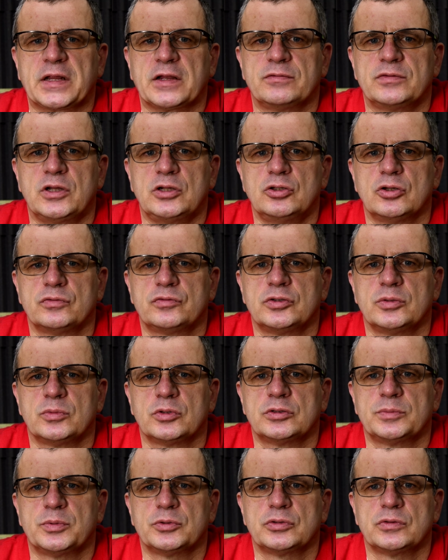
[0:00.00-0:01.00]
w najnowszym
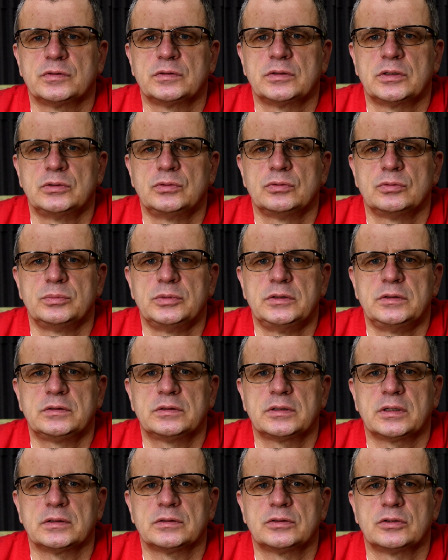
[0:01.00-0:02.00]
rozporządzeniu
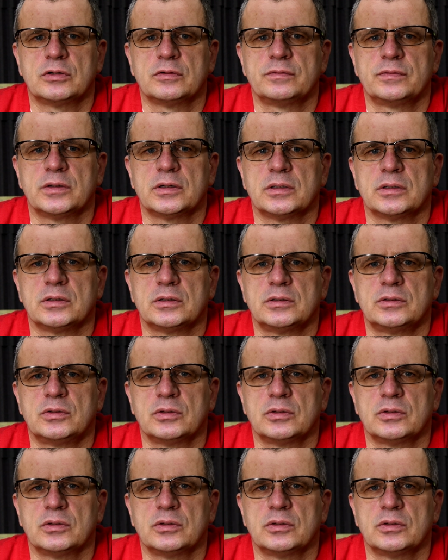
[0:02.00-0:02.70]
Ministra Zdrowia,